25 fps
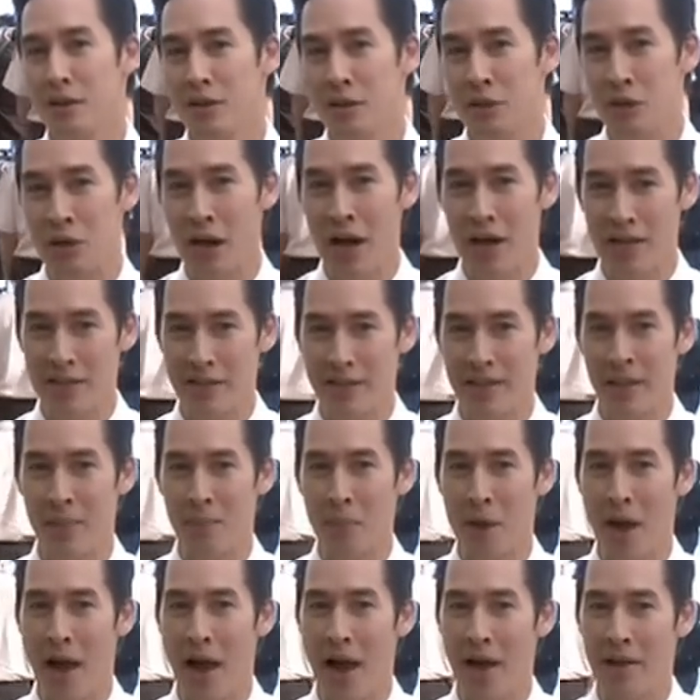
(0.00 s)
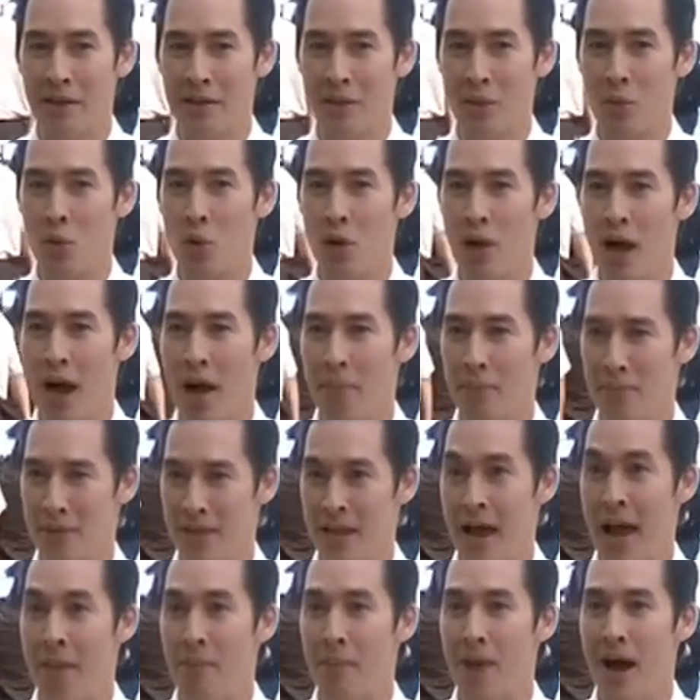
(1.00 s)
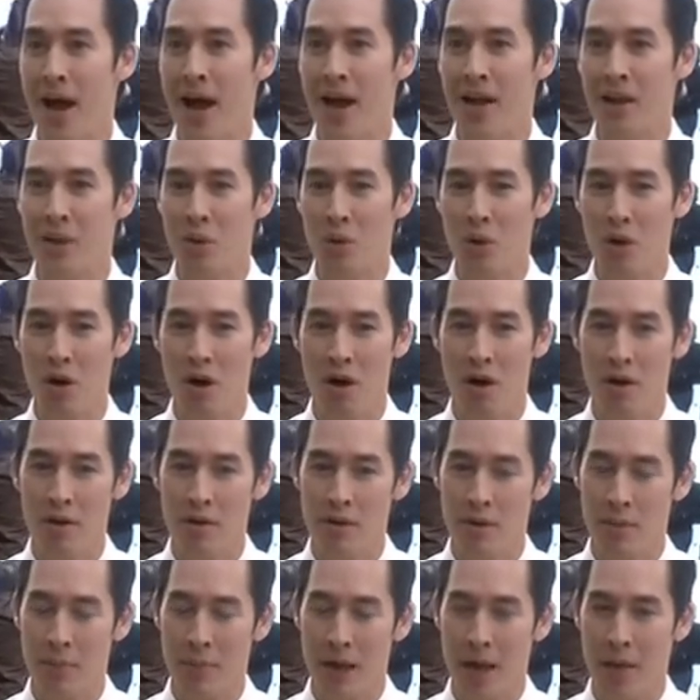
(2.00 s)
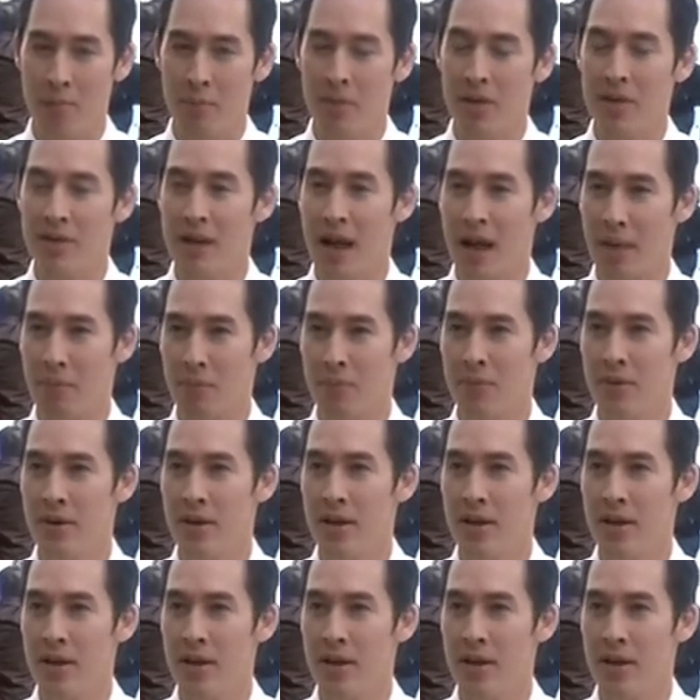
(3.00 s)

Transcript: คืออาจจะทำงานในวงการมานานมากแล้วก็ทำงานเบื้องหลัง